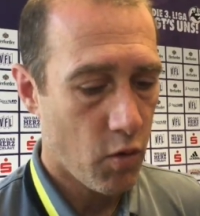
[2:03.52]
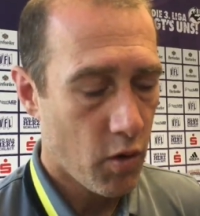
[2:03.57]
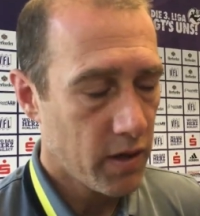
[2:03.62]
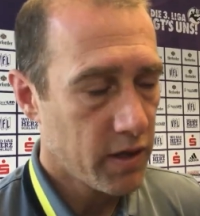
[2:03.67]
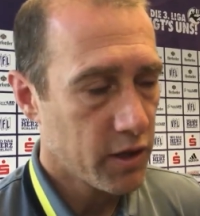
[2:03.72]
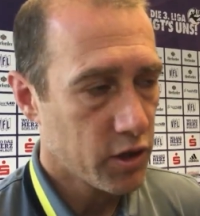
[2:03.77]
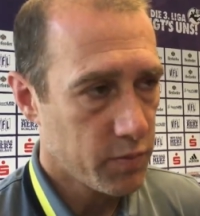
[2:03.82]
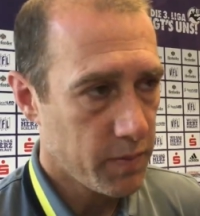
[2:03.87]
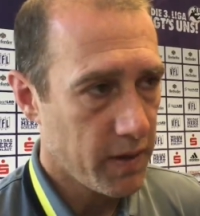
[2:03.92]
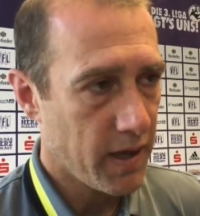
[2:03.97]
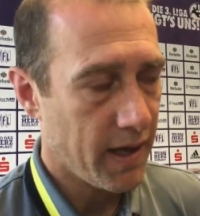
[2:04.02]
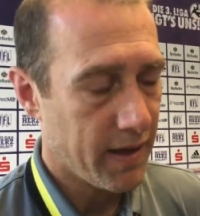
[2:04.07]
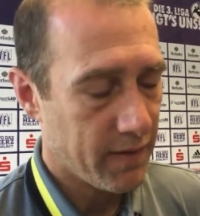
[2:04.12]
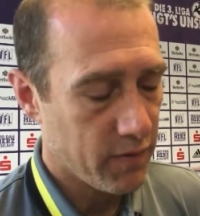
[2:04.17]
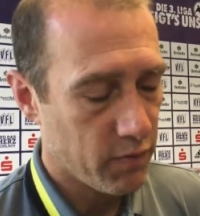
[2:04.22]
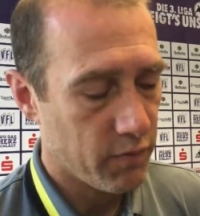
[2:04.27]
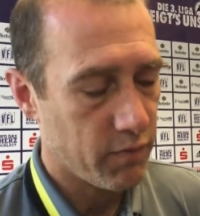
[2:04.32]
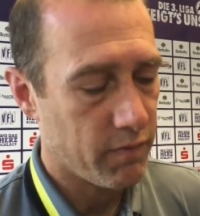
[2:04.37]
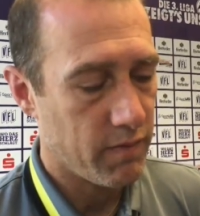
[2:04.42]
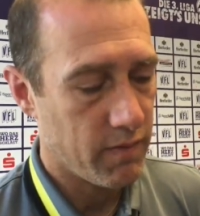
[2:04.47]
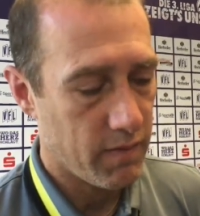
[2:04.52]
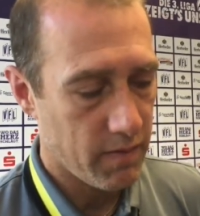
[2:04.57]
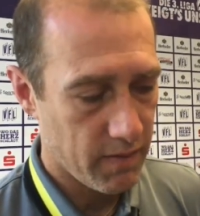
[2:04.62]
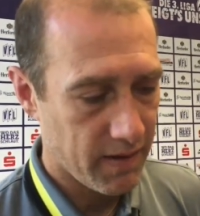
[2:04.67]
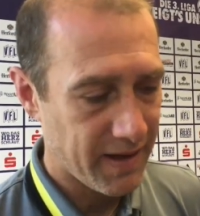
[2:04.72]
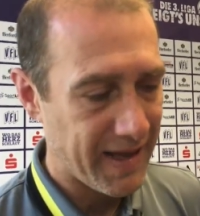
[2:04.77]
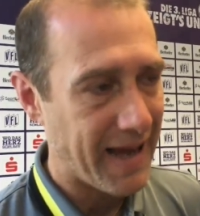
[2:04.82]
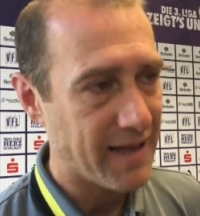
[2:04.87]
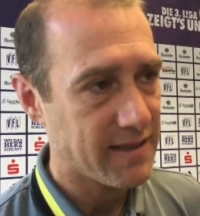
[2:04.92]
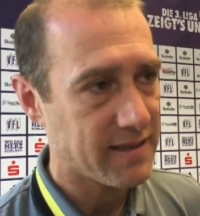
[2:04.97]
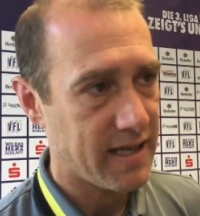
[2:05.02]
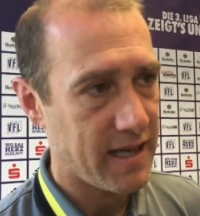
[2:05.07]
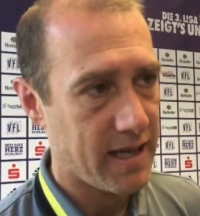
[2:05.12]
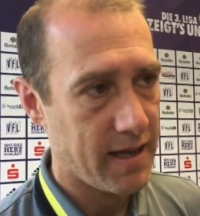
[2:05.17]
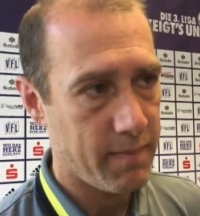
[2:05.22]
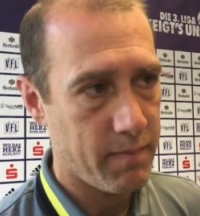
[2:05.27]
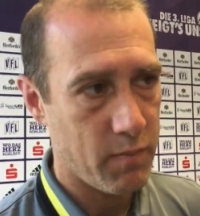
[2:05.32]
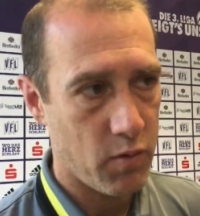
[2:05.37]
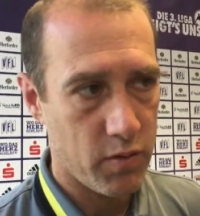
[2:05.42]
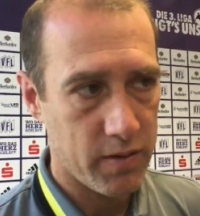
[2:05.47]
ordentlich also Gas
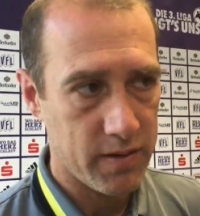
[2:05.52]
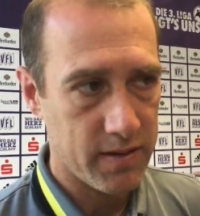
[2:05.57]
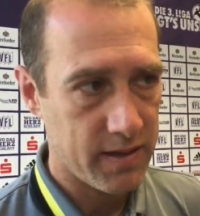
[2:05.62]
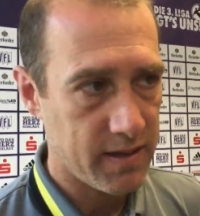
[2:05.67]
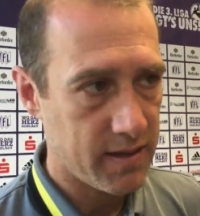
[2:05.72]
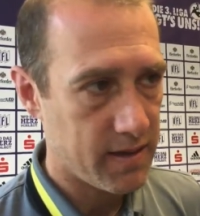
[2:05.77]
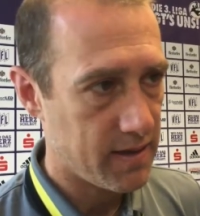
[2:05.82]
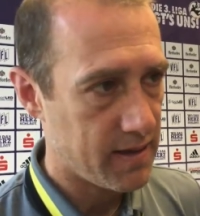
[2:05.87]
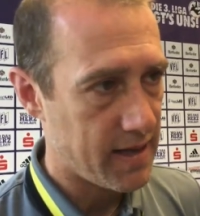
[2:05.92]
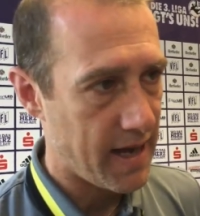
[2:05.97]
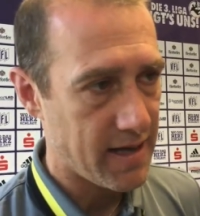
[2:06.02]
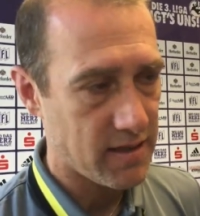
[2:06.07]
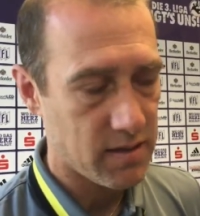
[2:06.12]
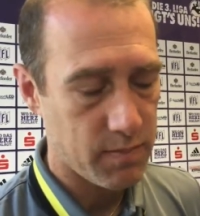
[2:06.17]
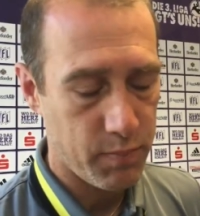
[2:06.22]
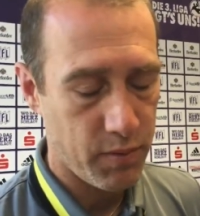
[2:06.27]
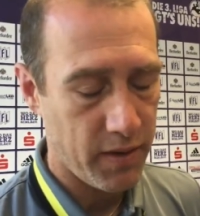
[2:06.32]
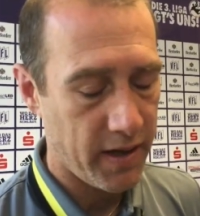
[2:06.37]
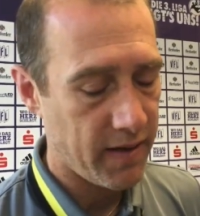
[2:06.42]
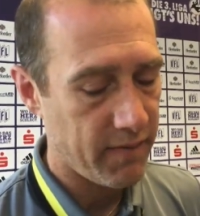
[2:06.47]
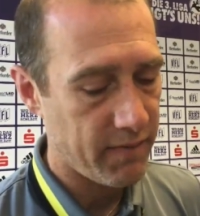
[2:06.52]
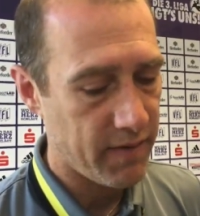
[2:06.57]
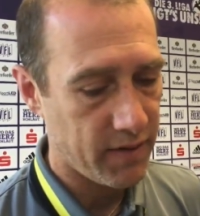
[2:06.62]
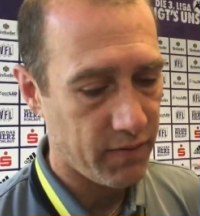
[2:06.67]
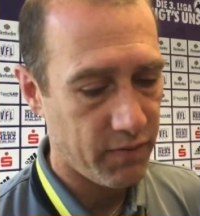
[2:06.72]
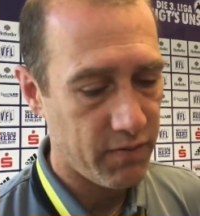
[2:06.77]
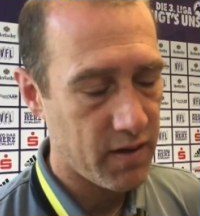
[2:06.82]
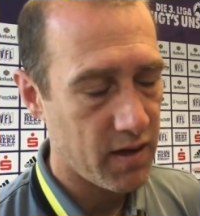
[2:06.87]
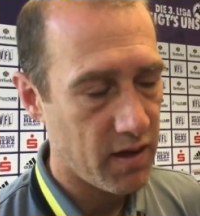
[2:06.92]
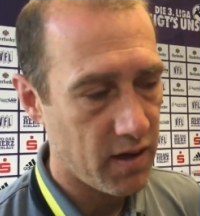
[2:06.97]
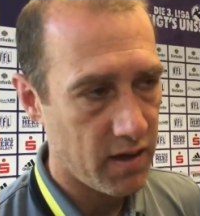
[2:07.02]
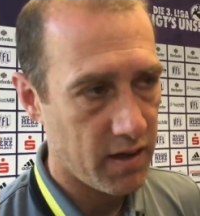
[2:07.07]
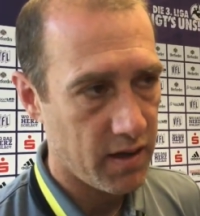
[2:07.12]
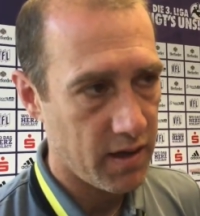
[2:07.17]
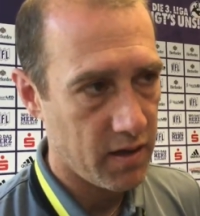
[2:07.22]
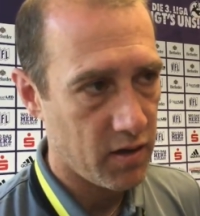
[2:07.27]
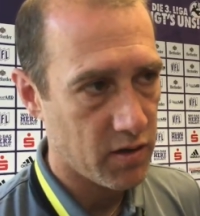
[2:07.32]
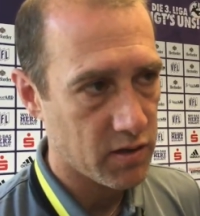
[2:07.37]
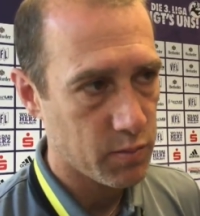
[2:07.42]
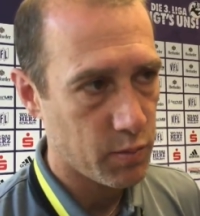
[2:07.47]
geben und das bringen, was wir
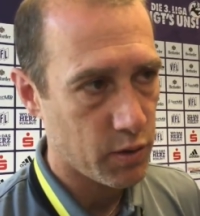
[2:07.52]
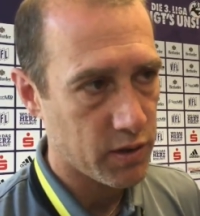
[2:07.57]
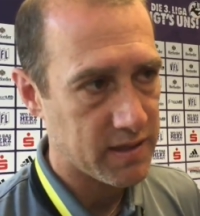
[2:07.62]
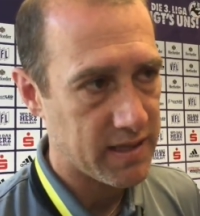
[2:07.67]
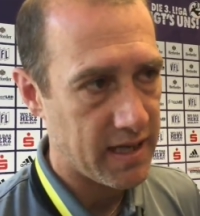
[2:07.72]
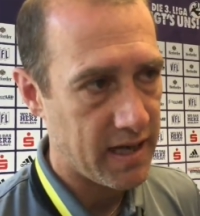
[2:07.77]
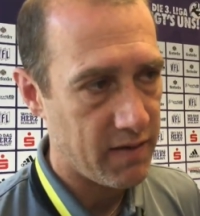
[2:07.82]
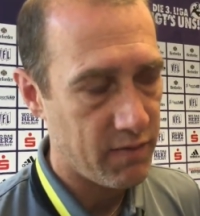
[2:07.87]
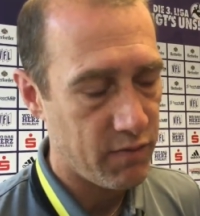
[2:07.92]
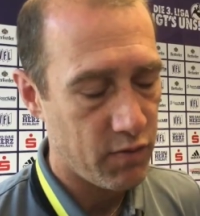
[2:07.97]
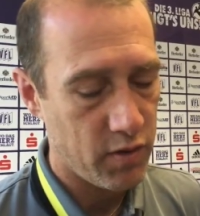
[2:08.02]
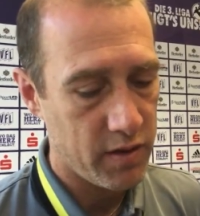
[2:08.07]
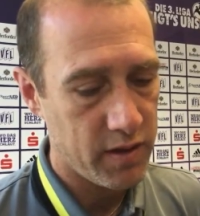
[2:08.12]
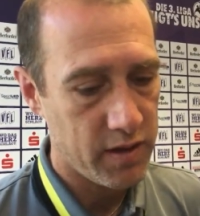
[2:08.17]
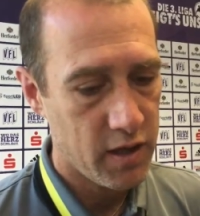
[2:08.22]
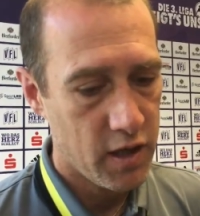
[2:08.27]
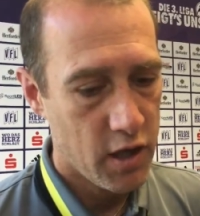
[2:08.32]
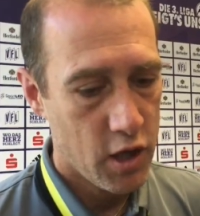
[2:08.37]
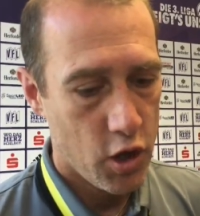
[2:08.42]
in Augsburg sehen wollen.